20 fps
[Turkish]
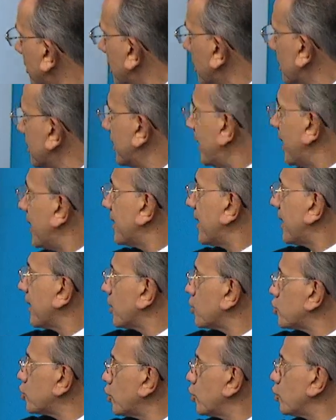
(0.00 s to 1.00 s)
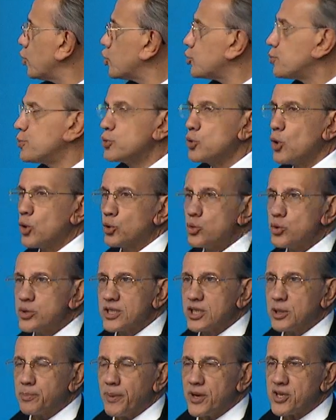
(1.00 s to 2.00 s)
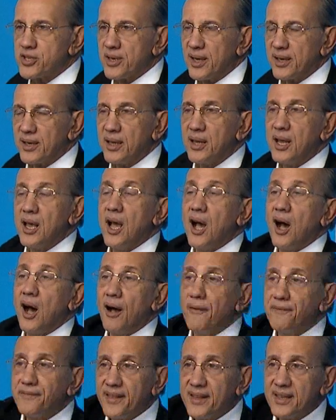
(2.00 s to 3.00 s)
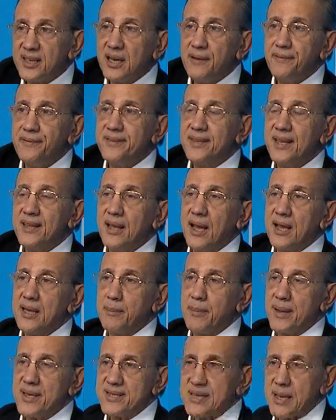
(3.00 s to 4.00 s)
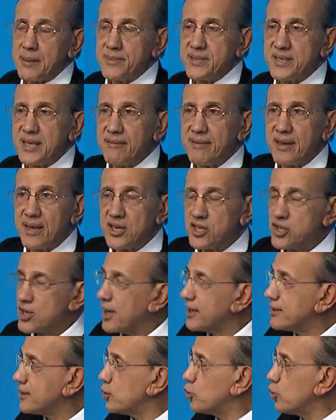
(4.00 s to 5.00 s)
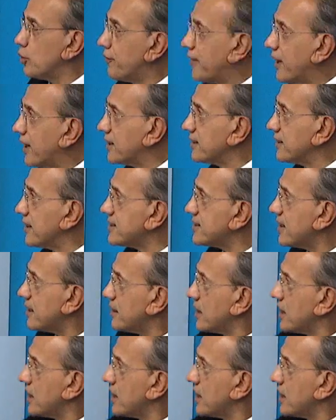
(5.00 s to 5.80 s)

Nereden geçiyor? 3445'lerden. Haftalık grafikte de aynı benzer bir seviye işaret ediyor farkındaysan.